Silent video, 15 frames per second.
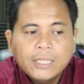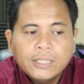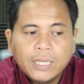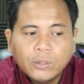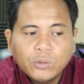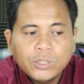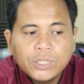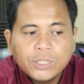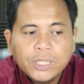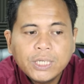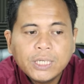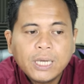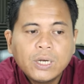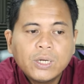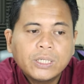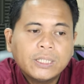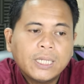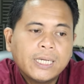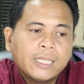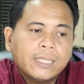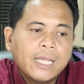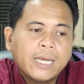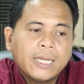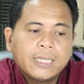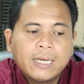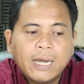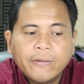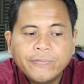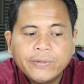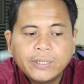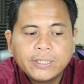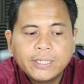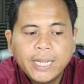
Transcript: Satu sisi kalau kita lihat dari grafik